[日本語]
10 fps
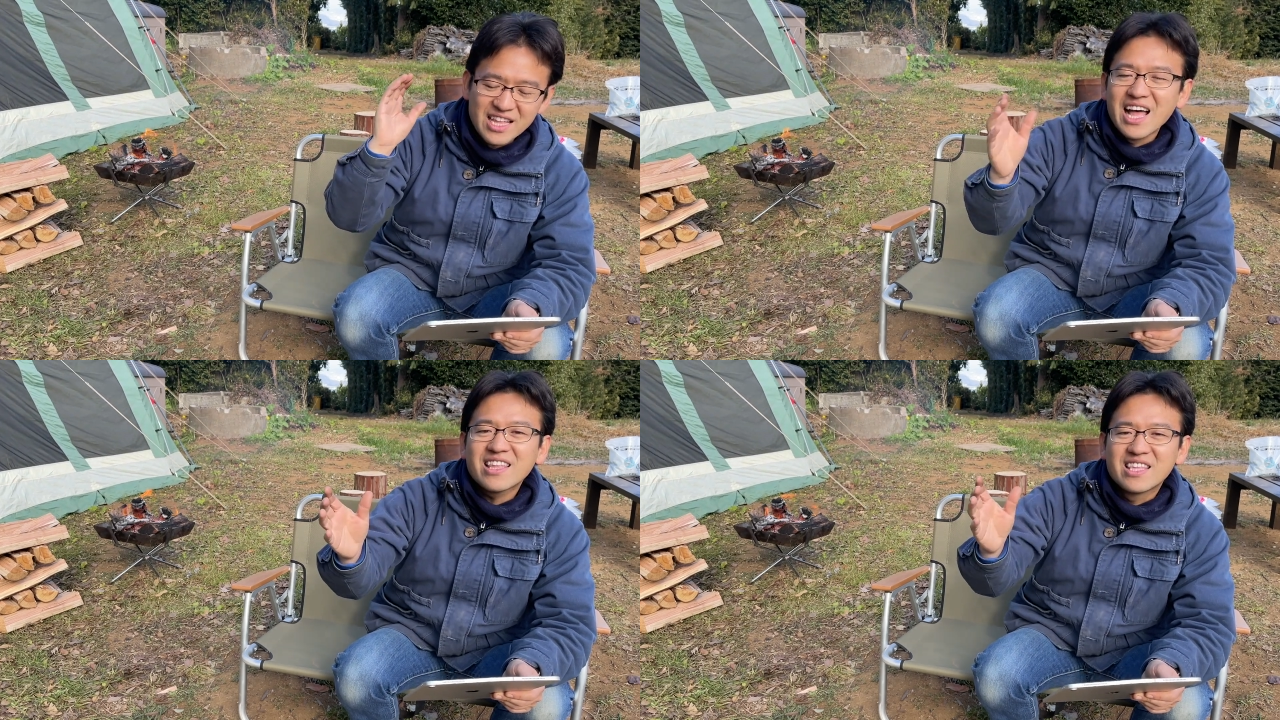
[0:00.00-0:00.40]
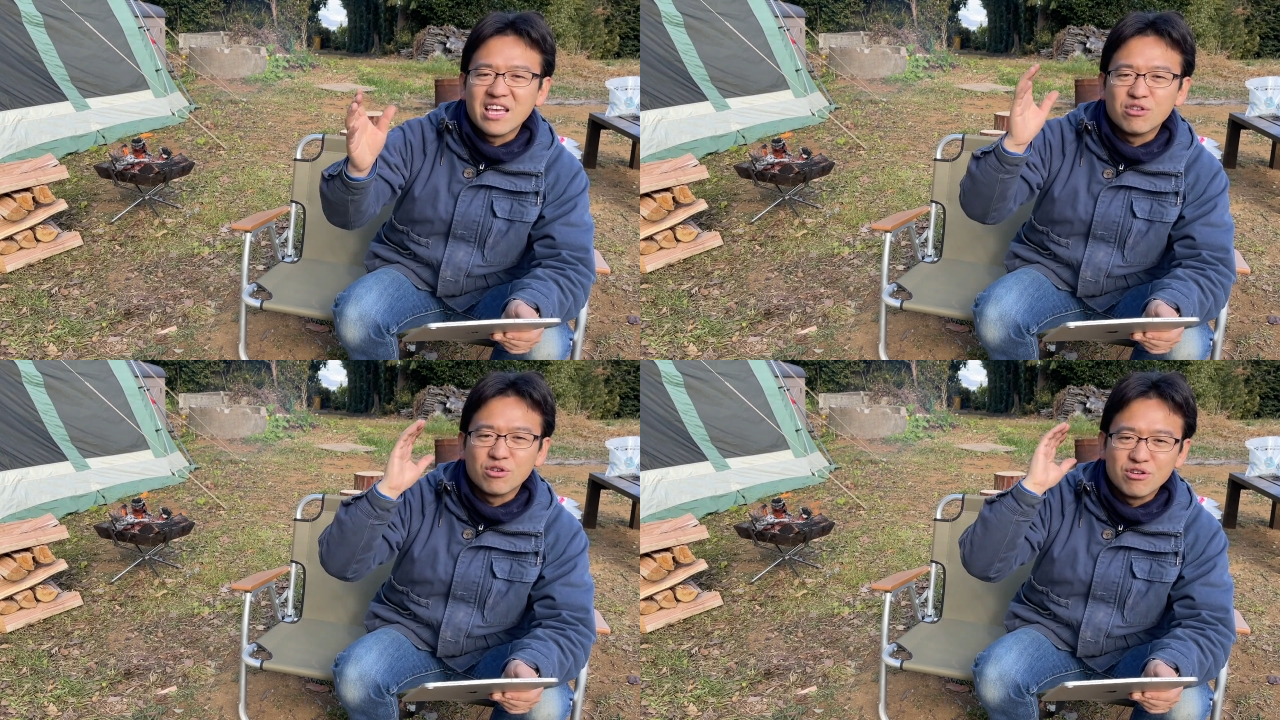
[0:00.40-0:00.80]
なって
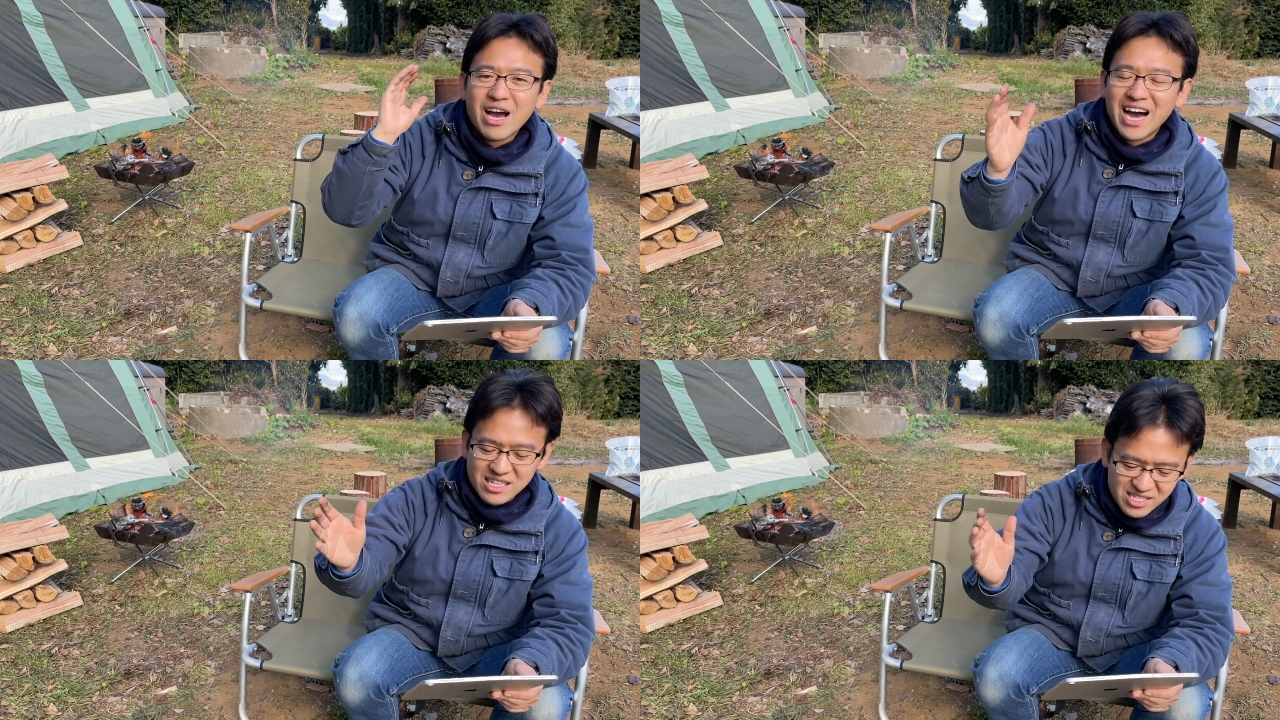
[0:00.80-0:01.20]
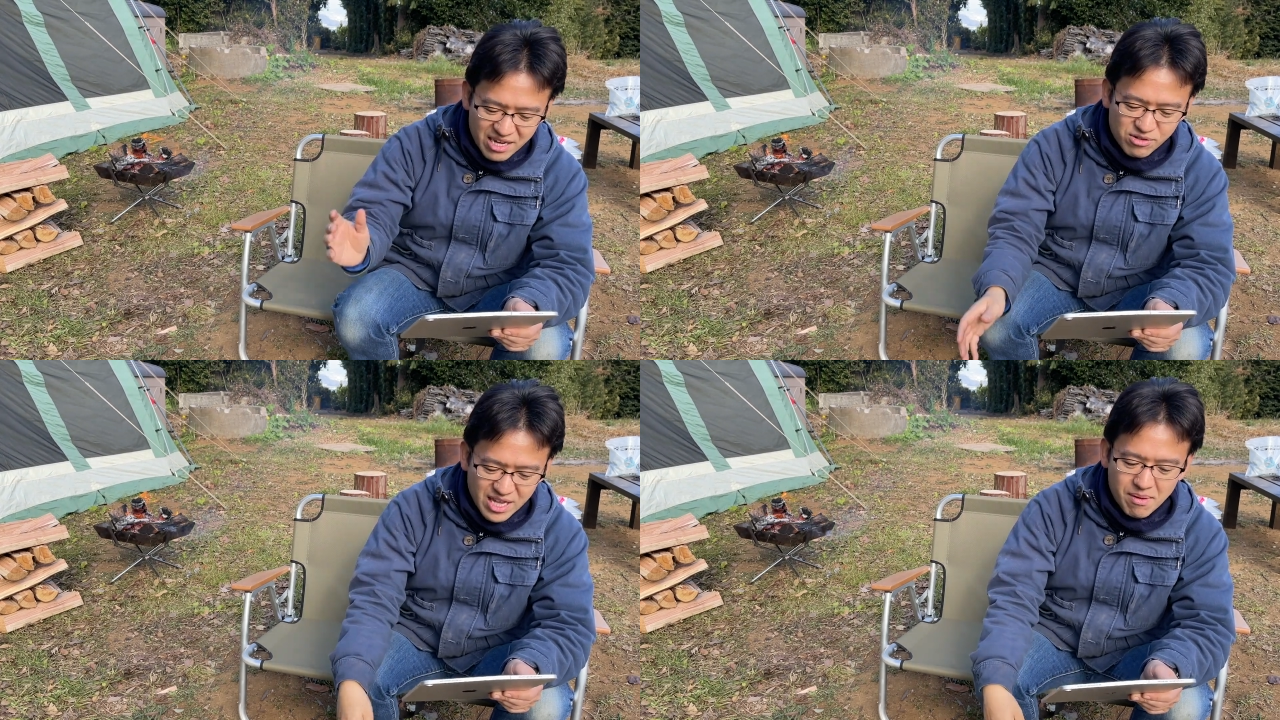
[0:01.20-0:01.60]
いるというはずで
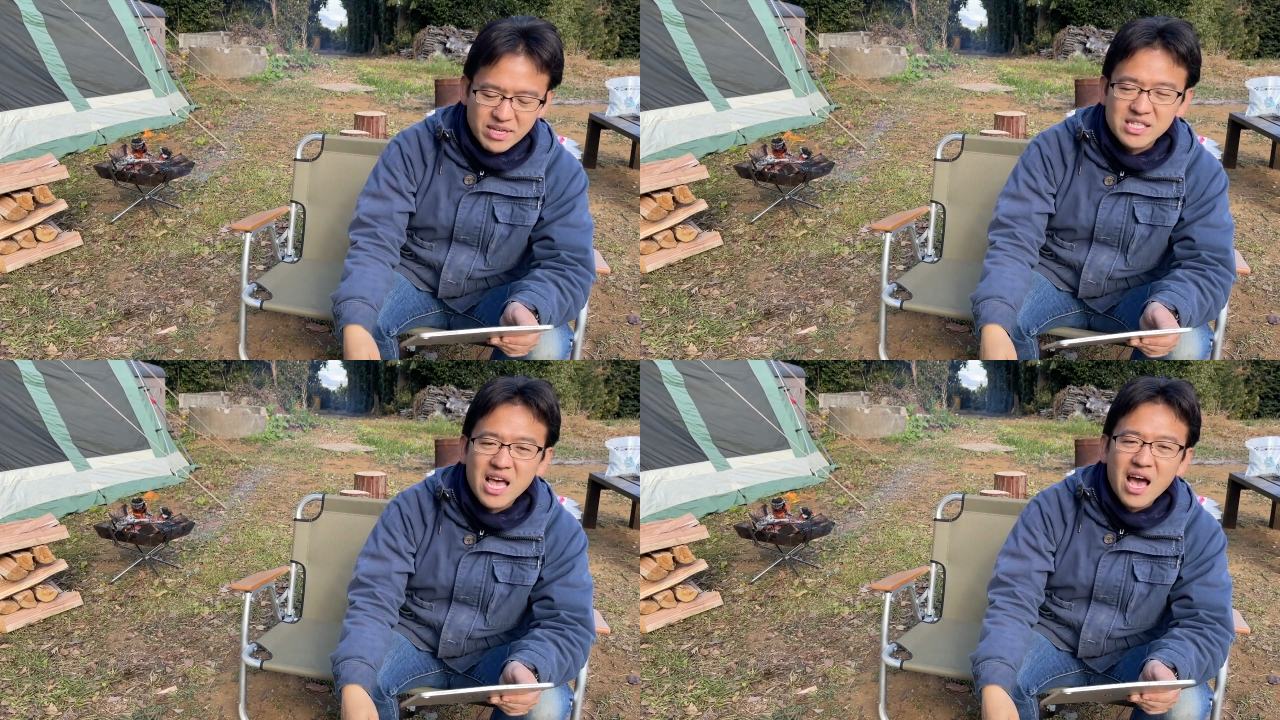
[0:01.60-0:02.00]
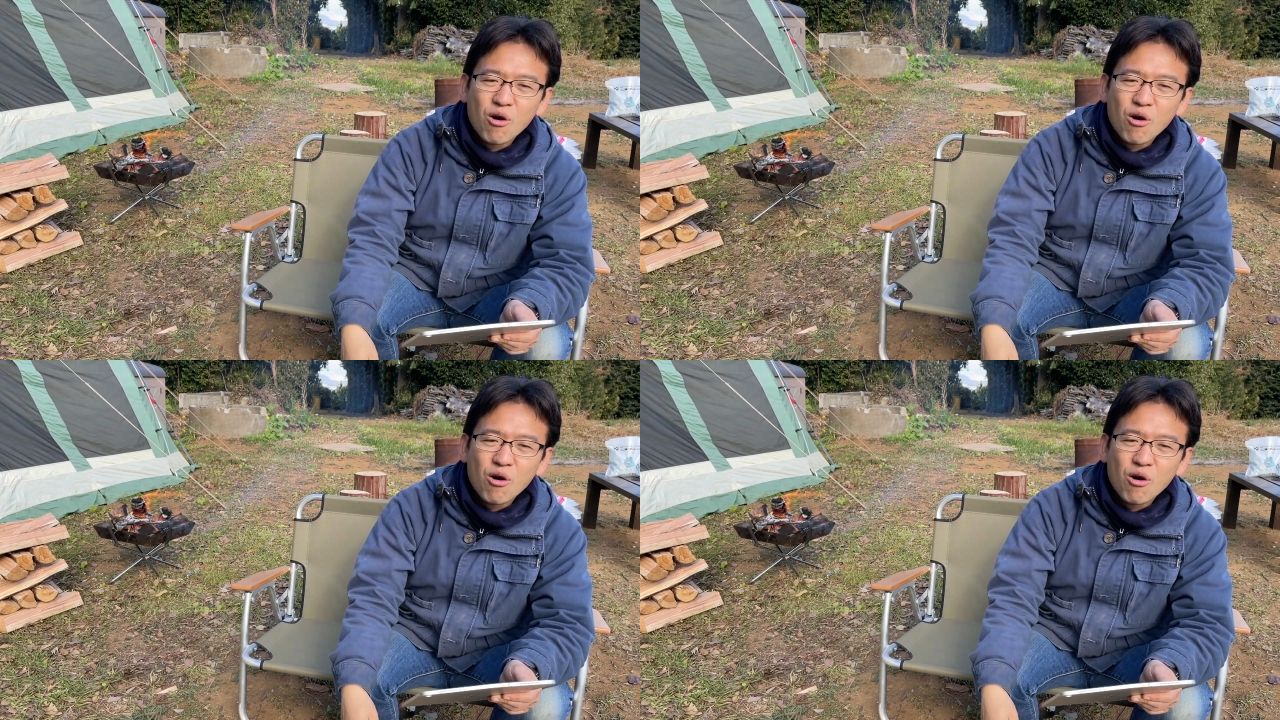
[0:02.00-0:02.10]
ございます。